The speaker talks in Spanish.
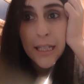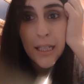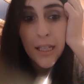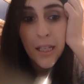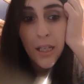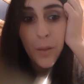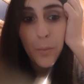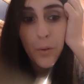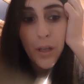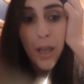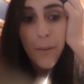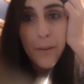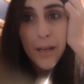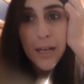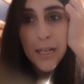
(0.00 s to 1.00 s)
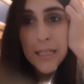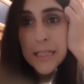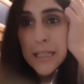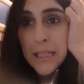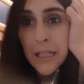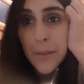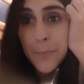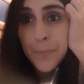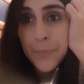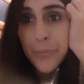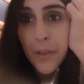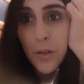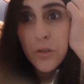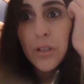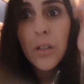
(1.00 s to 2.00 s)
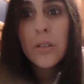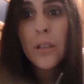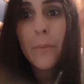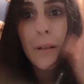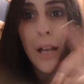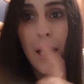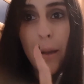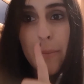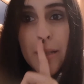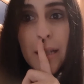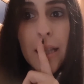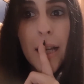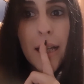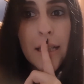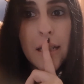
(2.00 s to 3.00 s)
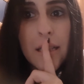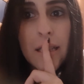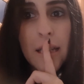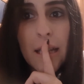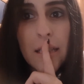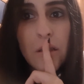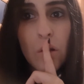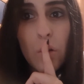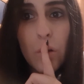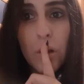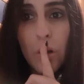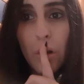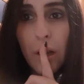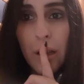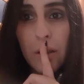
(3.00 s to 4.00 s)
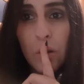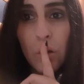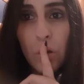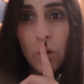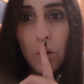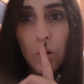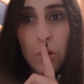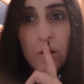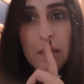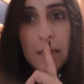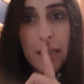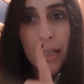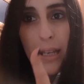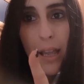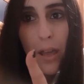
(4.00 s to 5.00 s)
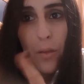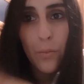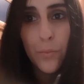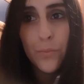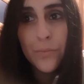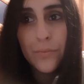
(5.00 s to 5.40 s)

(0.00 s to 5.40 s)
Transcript: y voy a ver si os también la camiseta que es así, es lo único que no, nos he enseñado.